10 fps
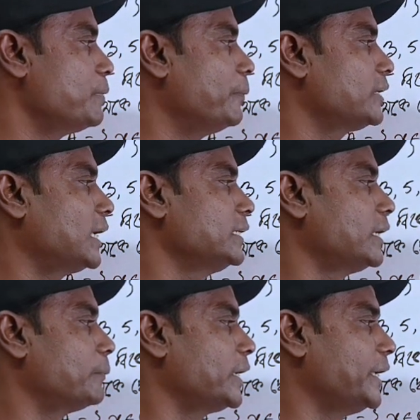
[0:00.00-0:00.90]
না লিখে
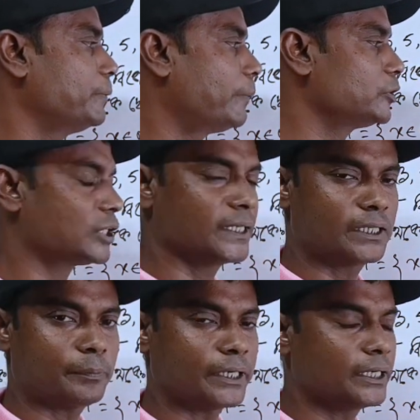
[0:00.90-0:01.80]
আমরা এভাবে সাজাতে
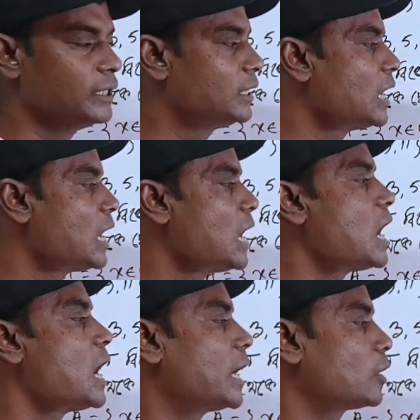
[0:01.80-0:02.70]
পারি
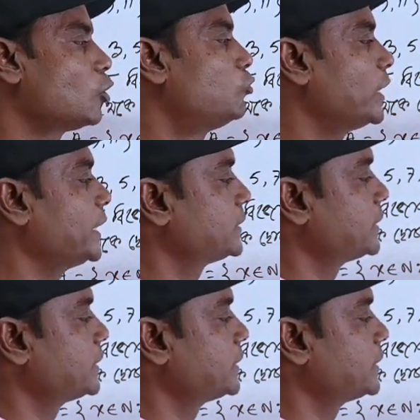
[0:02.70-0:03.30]
আরও উপায় আছে